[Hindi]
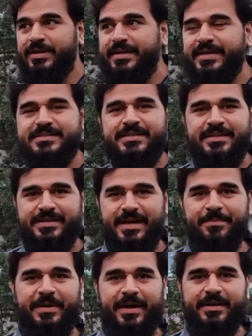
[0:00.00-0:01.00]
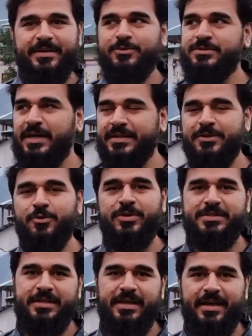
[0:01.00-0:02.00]
वीक डेज़ के अंदर यहाँ पे आए ना तो ज़्यादा
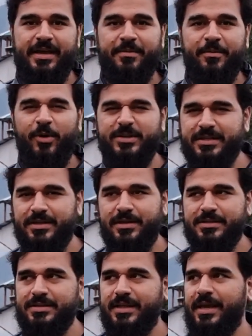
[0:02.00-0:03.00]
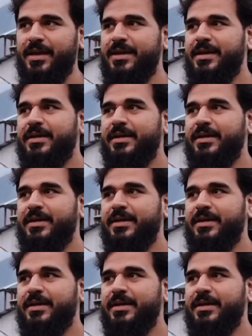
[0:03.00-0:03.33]
टूरिस्ट नहीं है यहाँ पे बहुत ज़्यादा रश नहीं है